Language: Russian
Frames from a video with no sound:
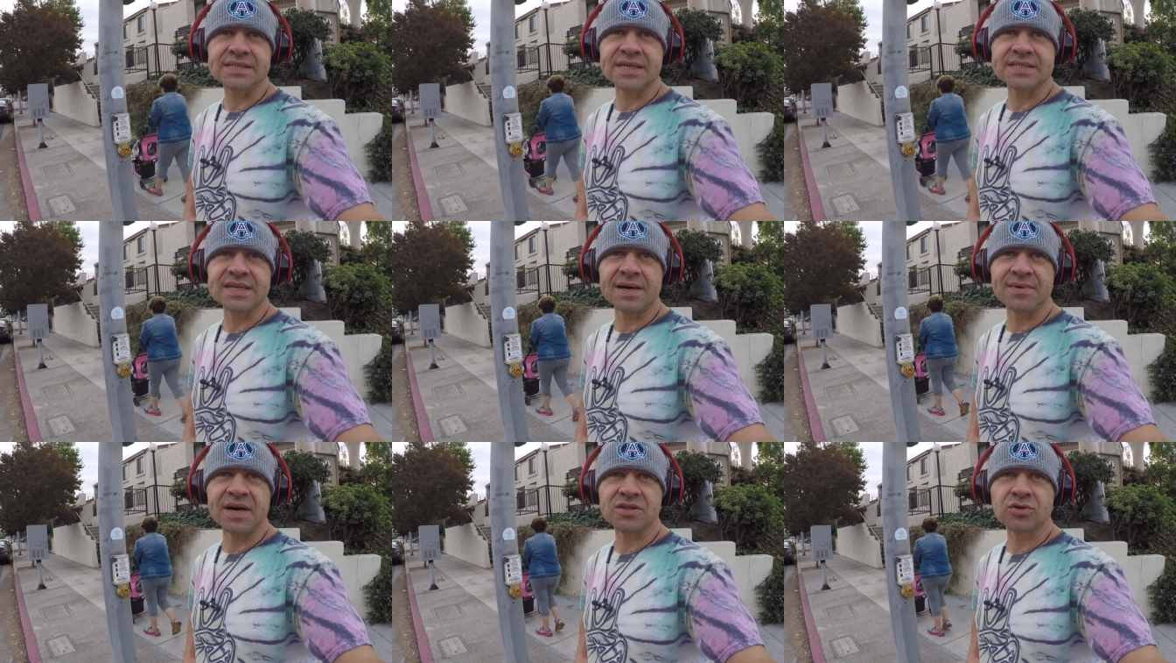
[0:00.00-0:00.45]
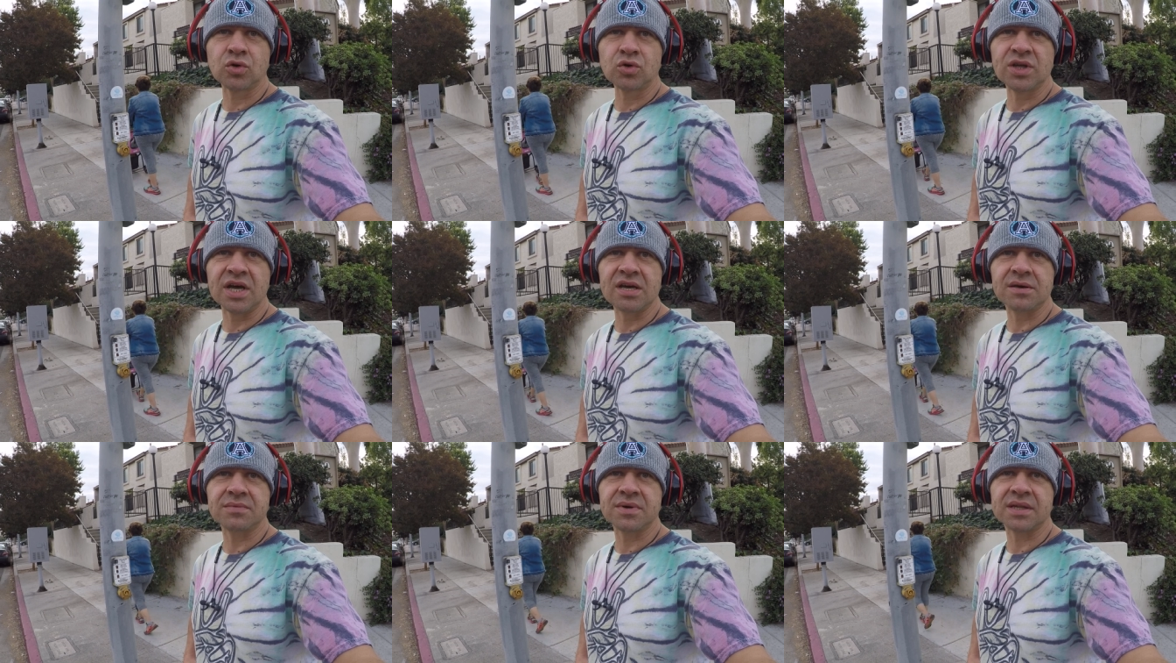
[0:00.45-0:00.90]
сам
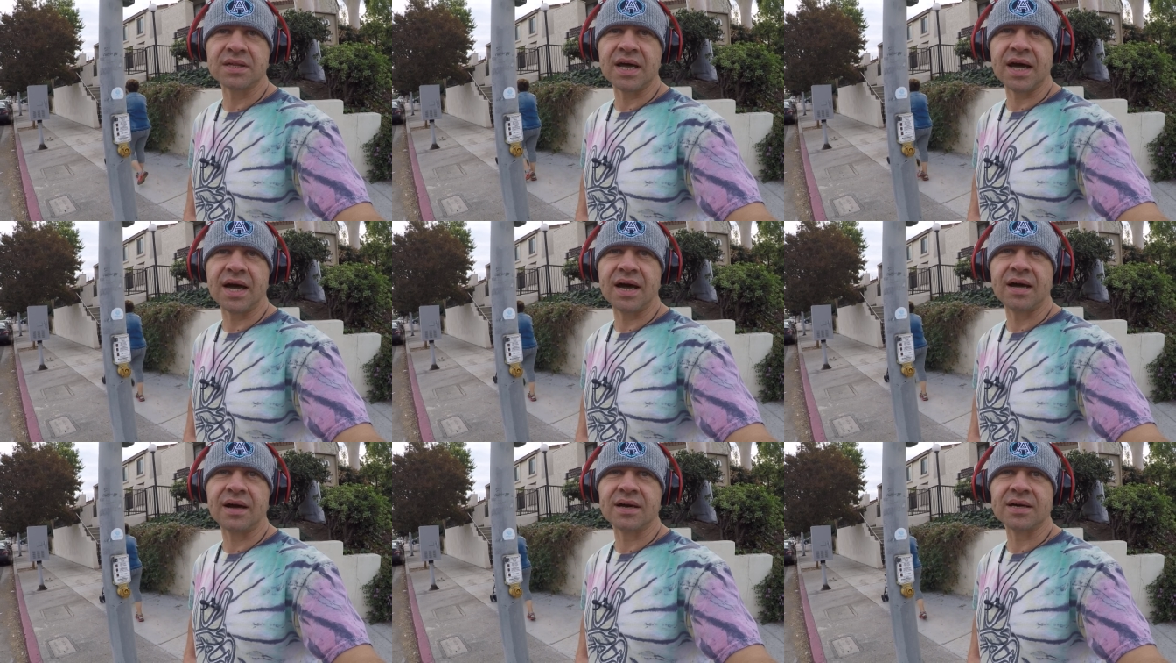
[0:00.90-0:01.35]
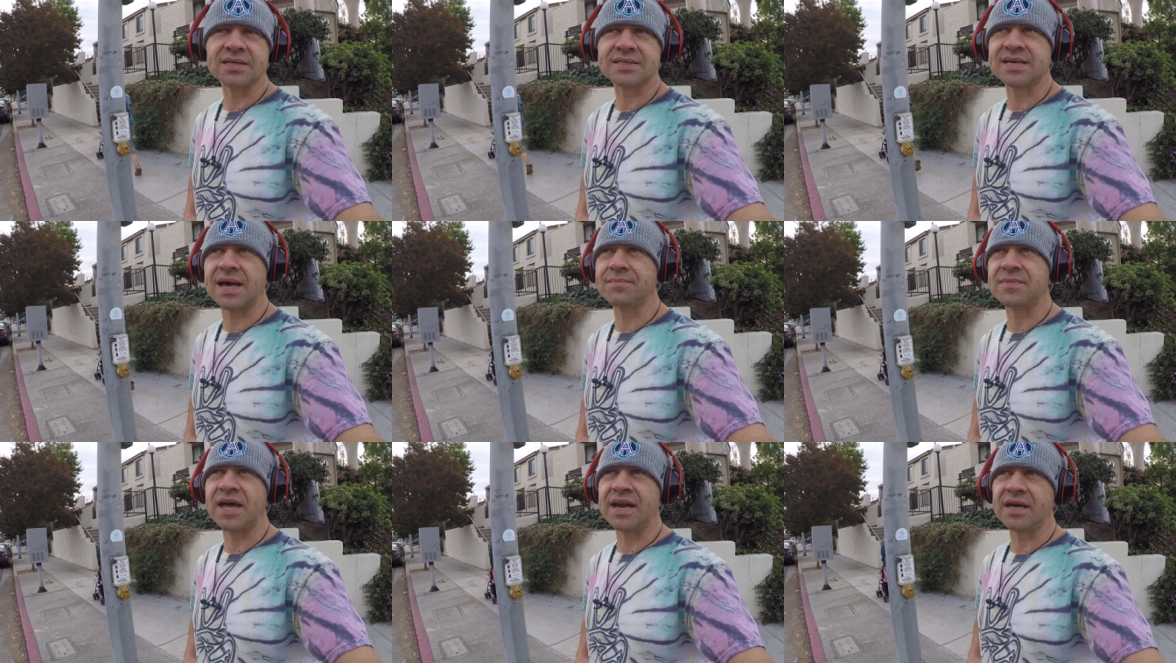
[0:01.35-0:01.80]
откуда именно э,
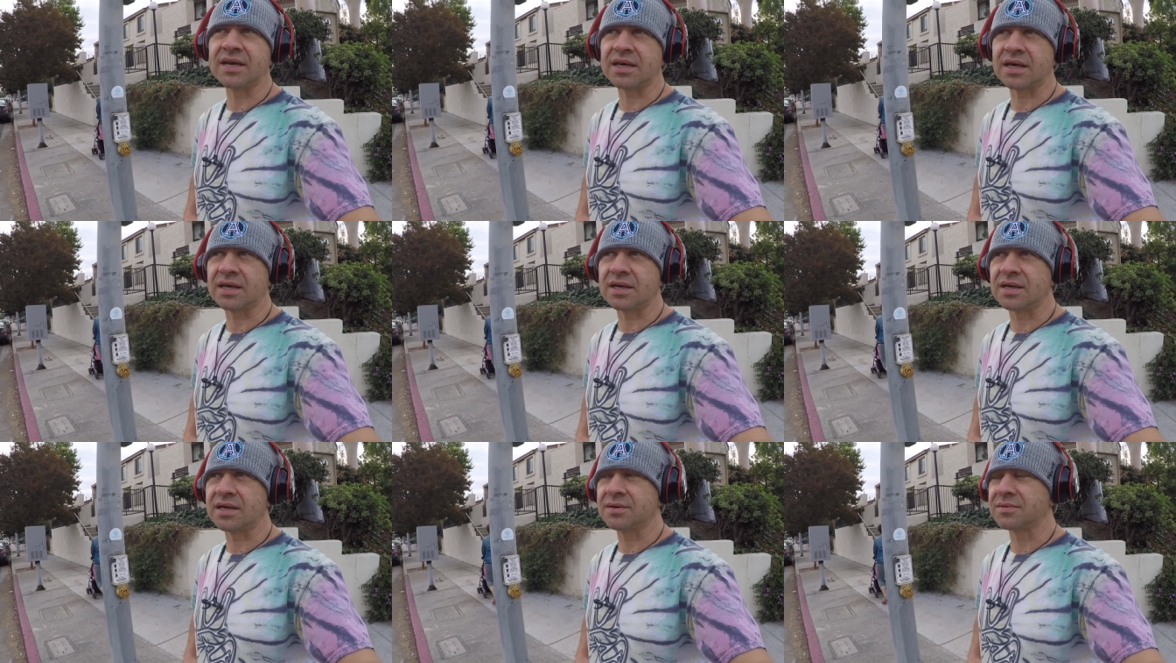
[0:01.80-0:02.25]
с Америки?